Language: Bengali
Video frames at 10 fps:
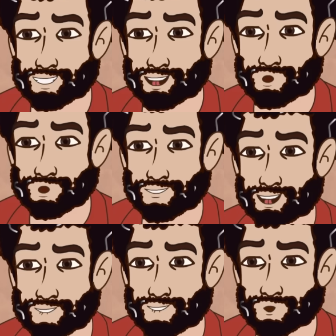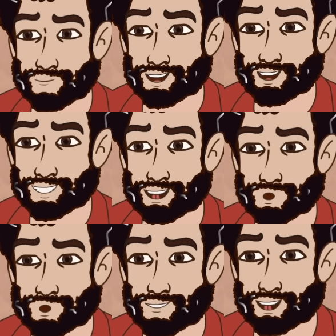চুপচাপ কাজ
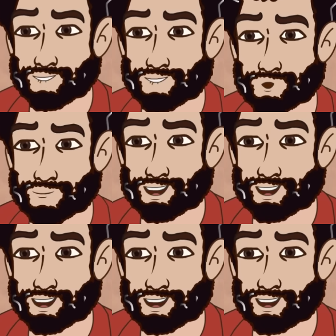করেই যাচ্ছেন